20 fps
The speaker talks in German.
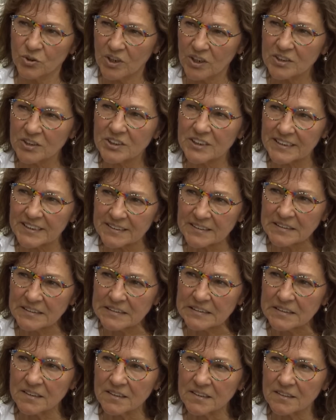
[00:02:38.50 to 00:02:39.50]

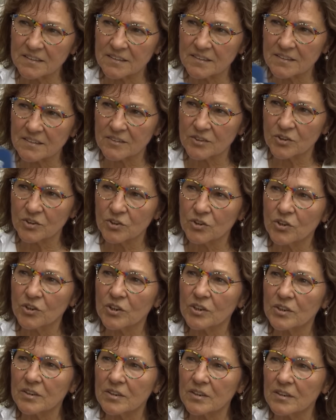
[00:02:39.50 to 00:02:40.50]
Norden?
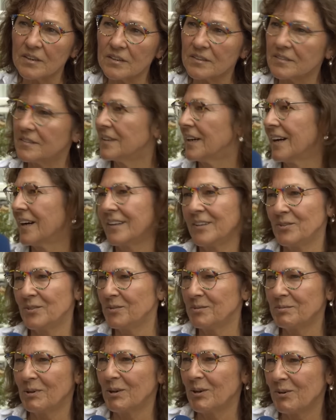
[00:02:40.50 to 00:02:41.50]
Nordeln.
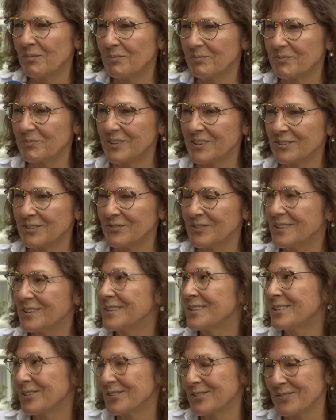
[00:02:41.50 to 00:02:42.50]
Nein, überhaupt nicht.
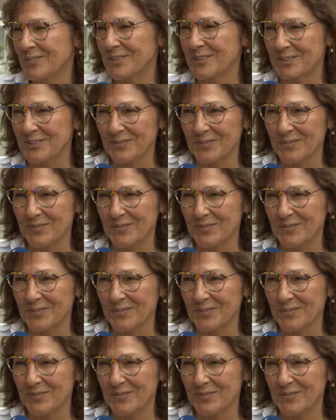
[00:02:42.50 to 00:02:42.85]
Wir sind aus